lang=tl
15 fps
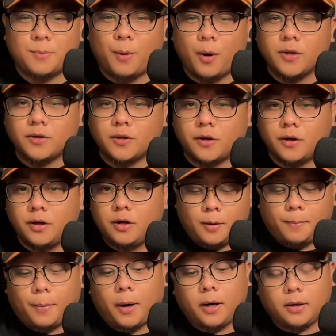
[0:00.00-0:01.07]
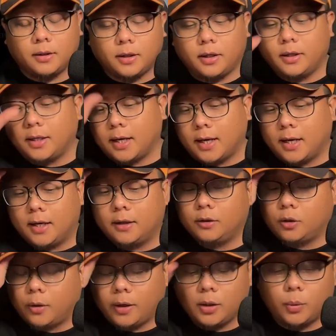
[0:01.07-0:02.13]
sponsor or partner
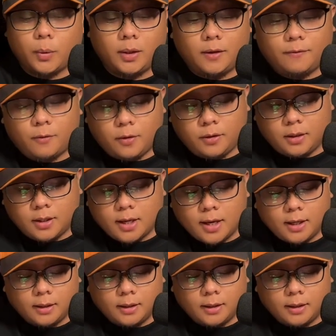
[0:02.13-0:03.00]
ng Token 2049.